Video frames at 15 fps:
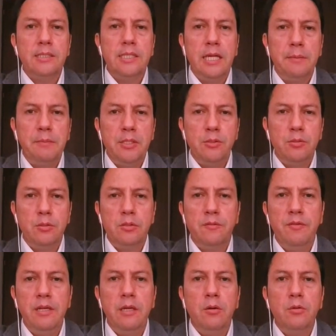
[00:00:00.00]

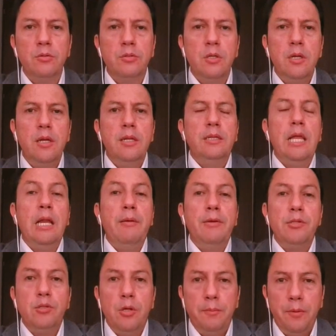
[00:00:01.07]
servicios fijos,
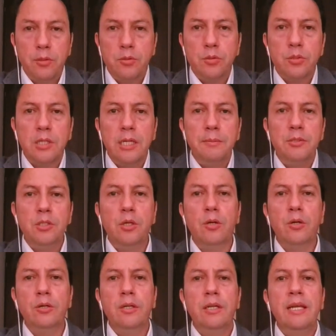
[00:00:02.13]
televisión por
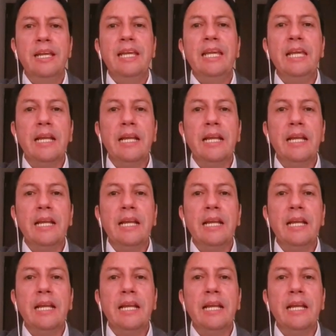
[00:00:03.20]
suscripción